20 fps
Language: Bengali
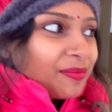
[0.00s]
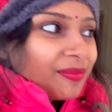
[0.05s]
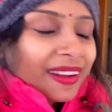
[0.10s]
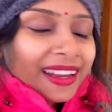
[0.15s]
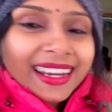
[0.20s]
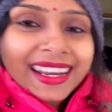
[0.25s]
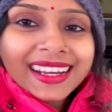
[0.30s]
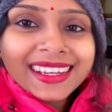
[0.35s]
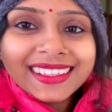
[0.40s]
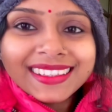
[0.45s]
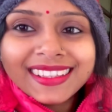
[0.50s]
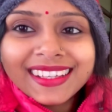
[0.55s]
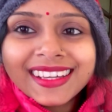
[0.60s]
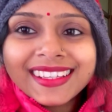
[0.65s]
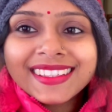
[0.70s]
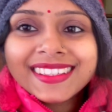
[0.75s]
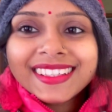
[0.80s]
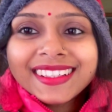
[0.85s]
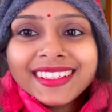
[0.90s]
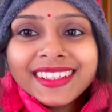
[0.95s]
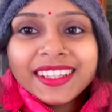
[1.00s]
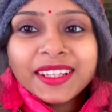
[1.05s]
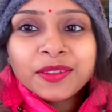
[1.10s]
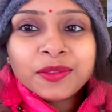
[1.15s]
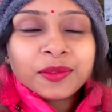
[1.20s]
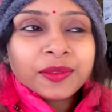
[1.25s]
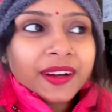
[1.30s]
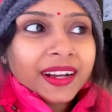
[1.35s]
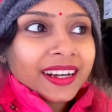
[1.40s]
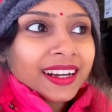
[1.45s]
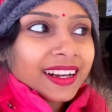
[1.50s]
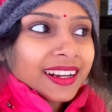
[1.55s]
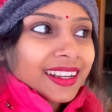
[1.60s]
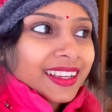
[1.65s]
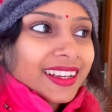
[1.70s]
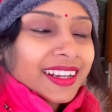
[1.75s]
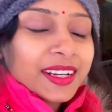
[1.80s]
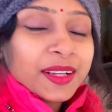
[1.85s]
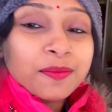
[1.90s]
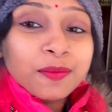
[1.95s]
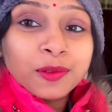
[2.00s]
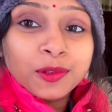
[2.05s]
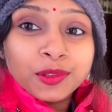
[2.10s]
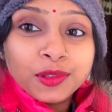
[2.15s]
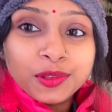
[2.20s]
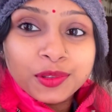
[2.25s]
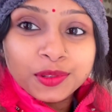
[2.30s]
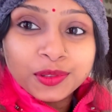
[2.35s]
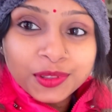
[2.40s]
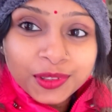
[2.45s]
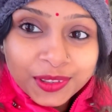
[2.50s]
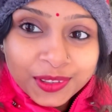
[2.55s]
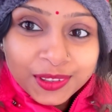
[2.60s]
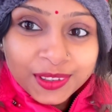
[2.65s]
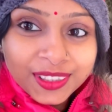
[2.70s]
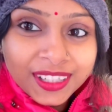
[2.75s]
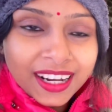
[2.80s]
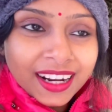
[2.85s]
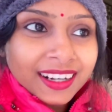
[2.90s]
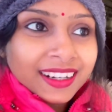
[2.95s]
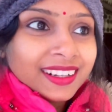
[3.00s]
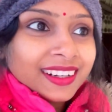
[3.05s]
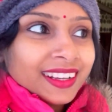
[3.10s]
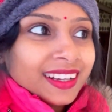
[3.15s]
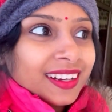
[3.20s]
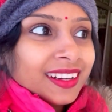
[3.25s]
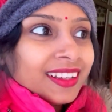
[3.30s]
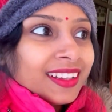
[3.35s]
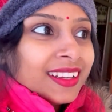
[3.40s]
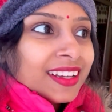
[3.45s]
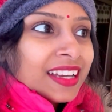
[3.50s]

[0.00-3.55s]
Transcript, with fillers: মানালিতে আজকে ডে ওয়ান আর এখানে প্রচণ্ড ঠান্ডা